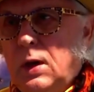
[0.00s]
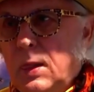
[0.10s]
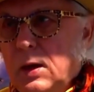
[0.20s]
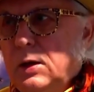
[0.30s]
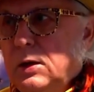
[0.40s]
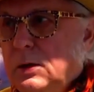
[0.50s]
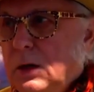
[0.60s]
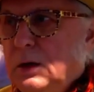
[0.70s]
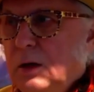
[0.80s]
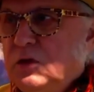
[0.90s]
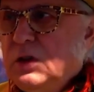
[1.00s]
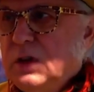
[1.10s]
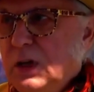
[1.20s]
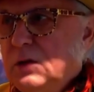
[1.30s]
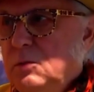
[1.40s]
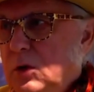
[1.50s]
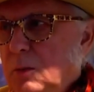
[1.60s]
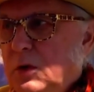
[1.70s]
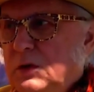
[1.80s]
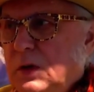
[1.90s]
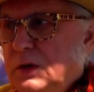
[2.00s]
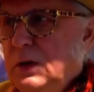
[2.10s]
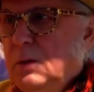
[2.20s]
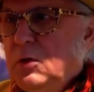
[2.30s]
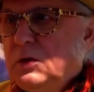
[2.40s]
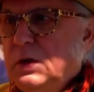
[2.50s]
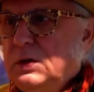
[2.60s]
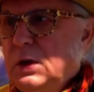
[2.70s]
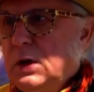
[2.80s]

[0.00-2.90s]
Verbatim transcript: y, te, te wszystkie, nazwijmy to procesje, nie procesje,